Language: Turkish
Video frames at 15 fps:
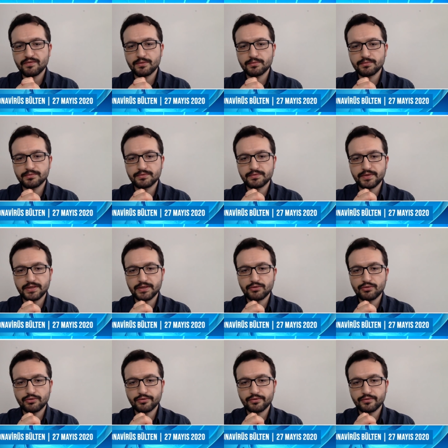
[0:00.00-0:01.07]
ve, ve
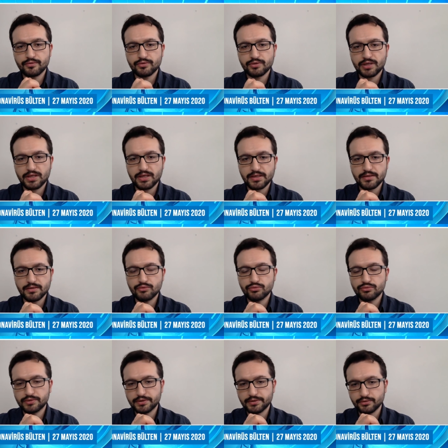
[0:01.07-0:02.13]
koronavirüse karşı
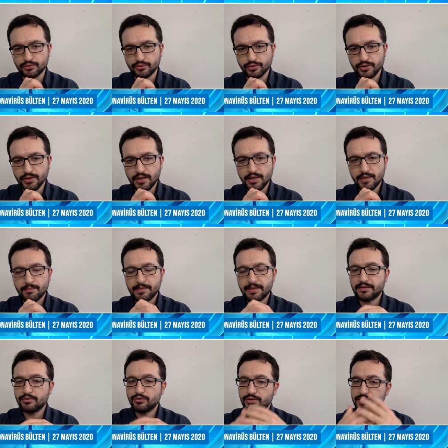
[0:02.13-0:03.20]
kullanılıyor
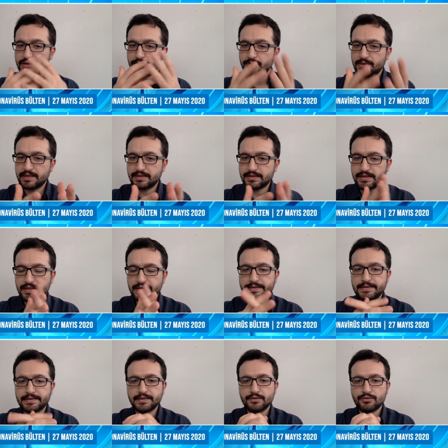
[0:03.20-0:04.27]
belli oranda bir etki
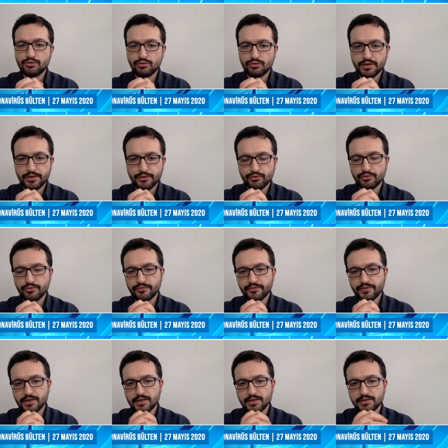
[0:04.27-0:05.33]
ettiği söyleniyor.
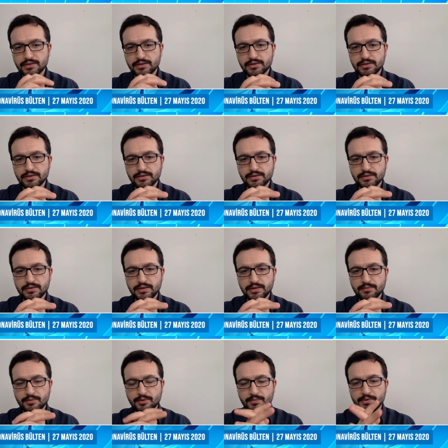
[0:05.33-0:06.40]
Fakat e,
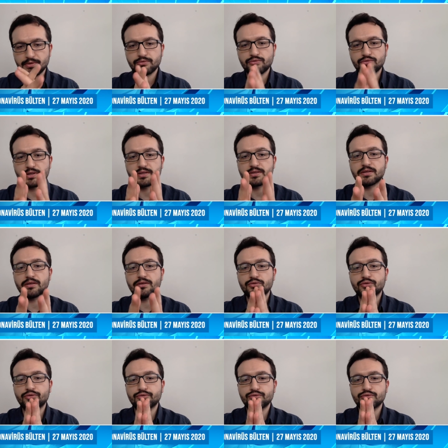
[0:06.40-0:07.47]
dediğim gibi Dünya
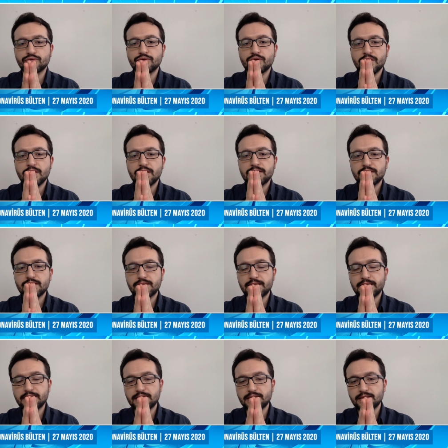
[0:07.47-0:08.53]
Sağlık Örgütü
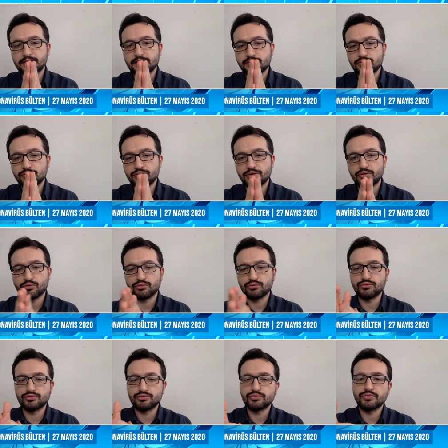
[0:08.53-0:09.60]
yan etkilerinin yüksek
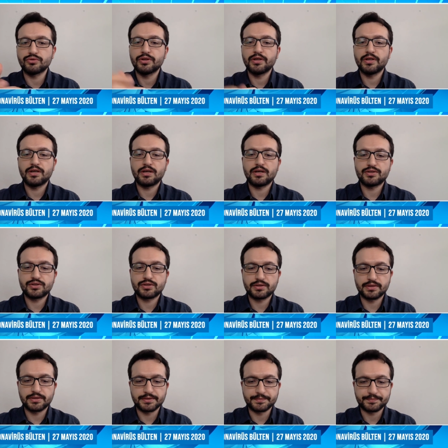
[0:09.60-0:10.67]
olduğunu
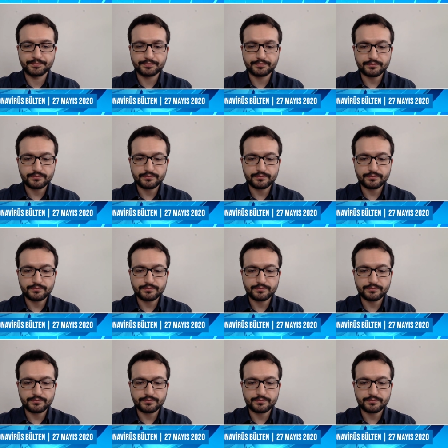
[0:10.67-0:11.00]
açıkladı.